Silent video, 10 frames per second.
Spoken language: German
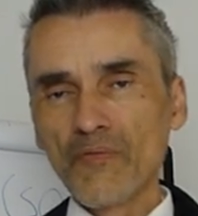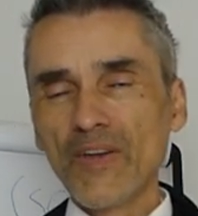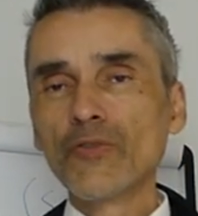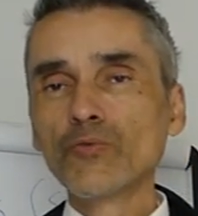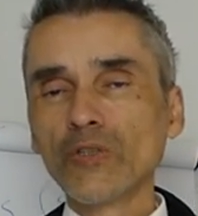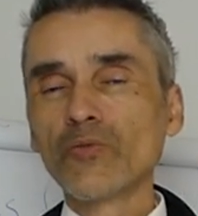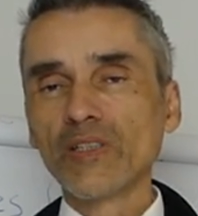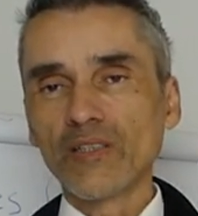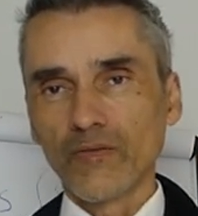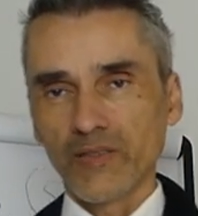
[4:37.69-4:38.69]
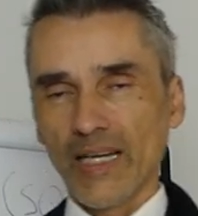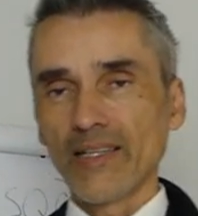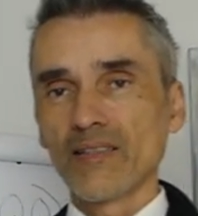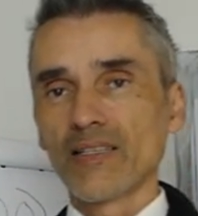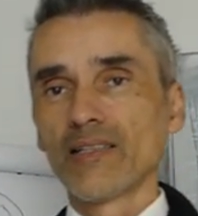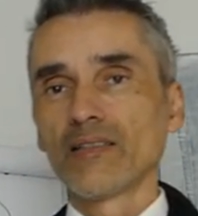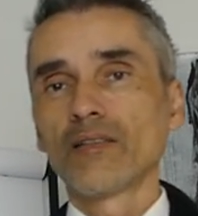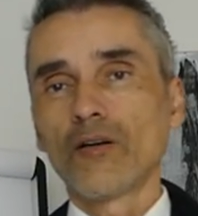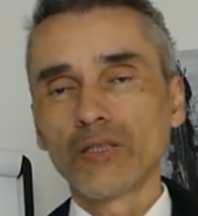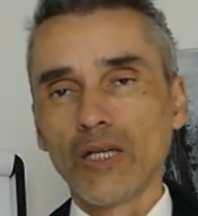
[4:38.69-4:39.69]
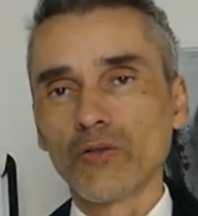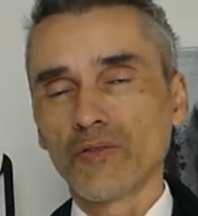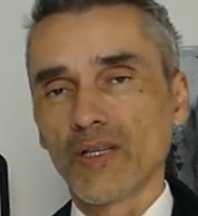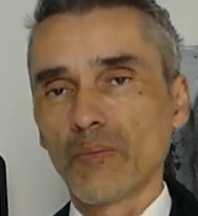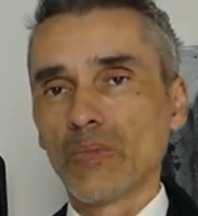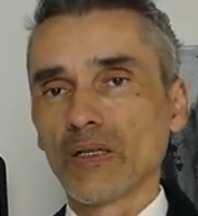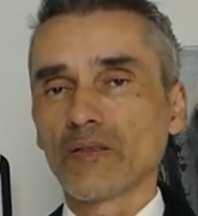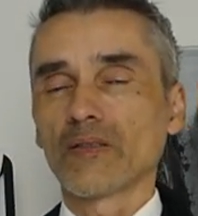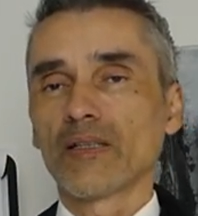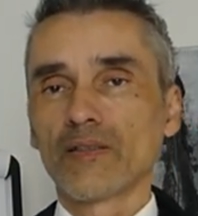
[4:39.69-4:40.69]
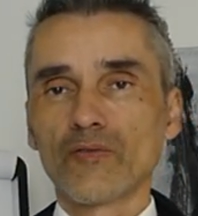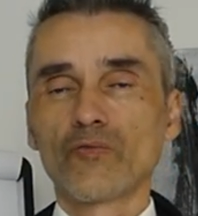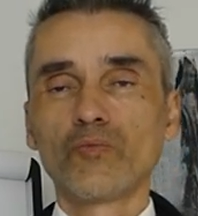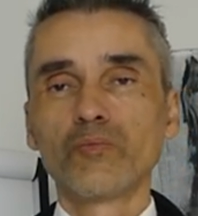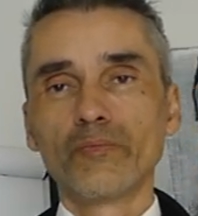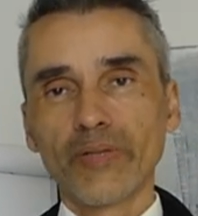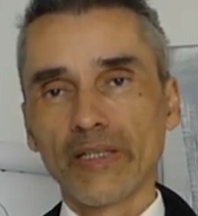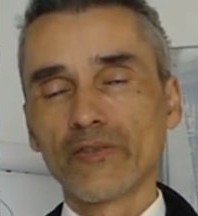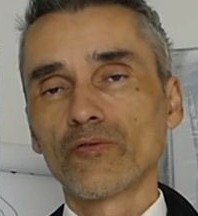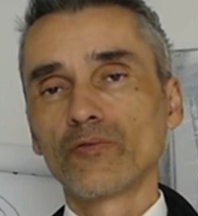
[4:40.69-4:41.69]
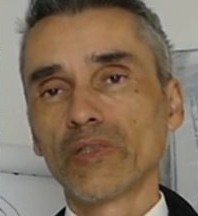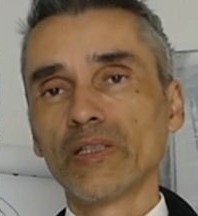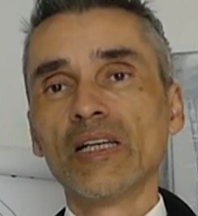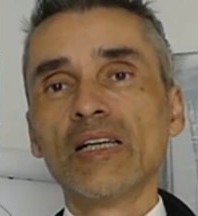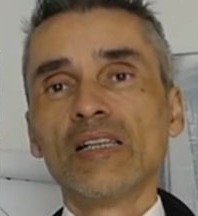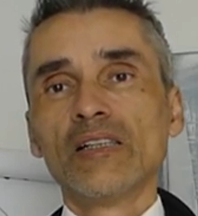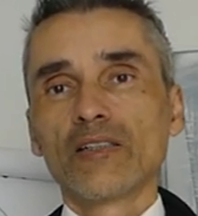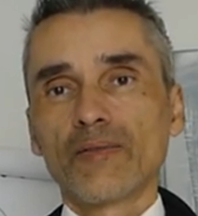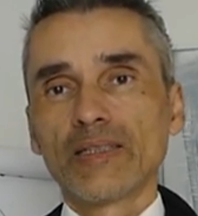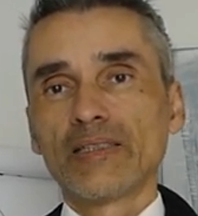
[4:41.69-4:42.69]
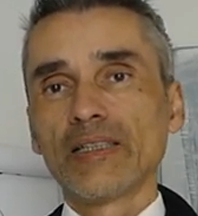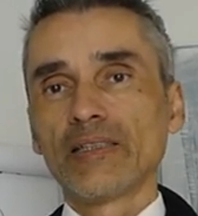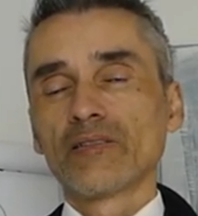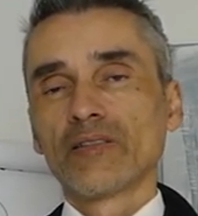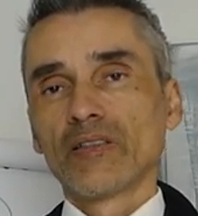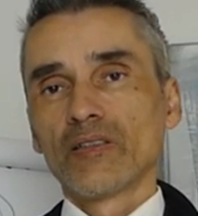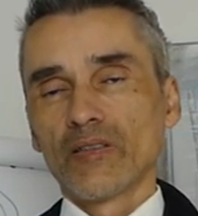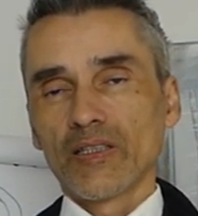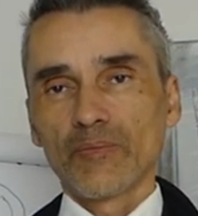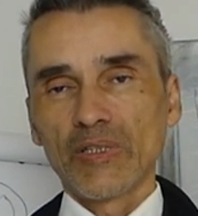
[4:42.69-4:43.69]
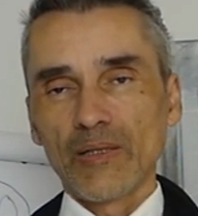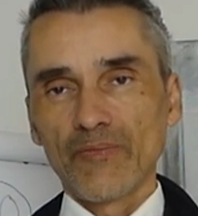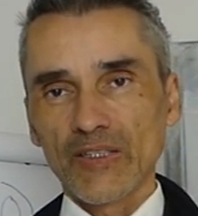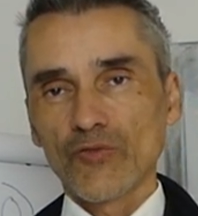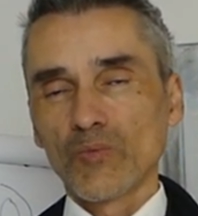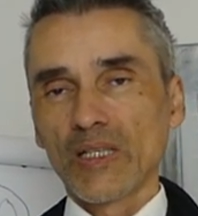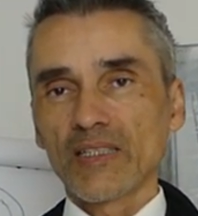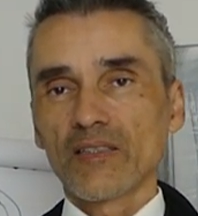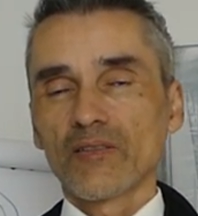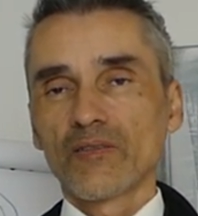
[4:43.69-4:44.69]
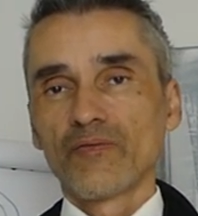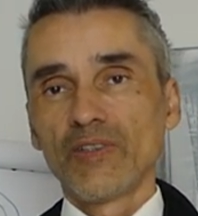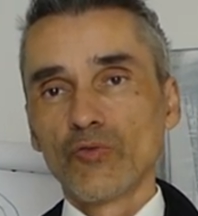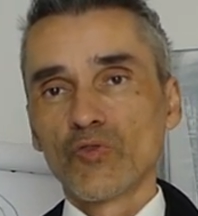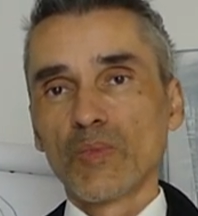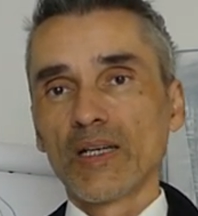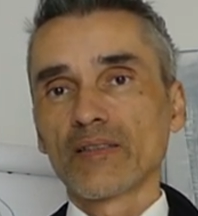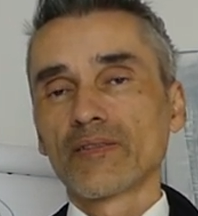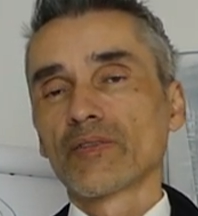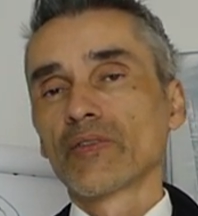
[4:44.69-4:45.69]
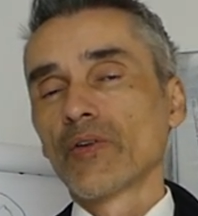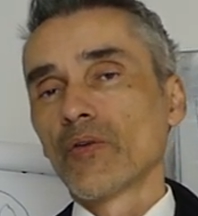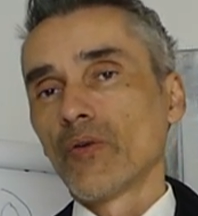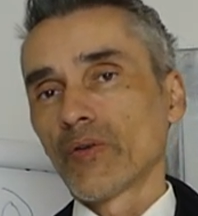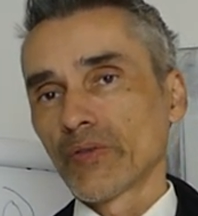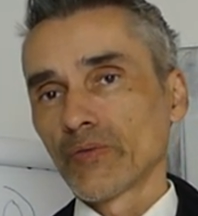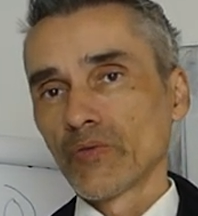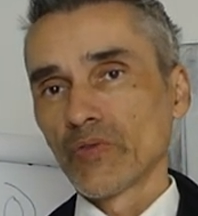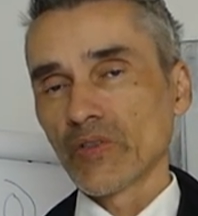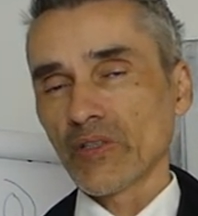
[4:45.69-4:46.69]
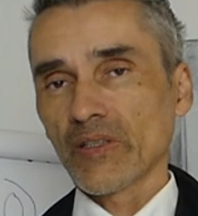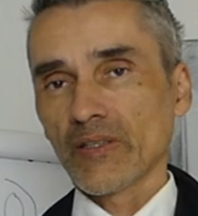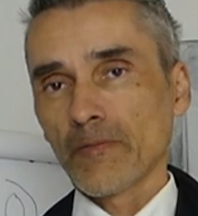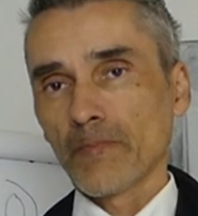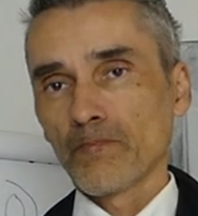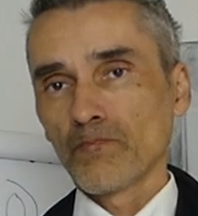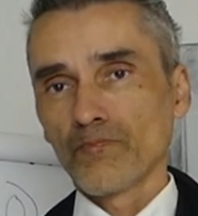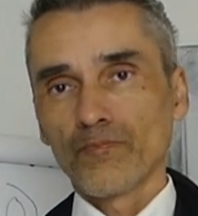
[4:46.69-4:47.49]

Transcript: Wenn du natürlich auf deiner Seite auch die Hausaufgaben machst, das heißt, du bringst gute Qualität, ja, mit dem, was du machst, wie du es machst und ähm,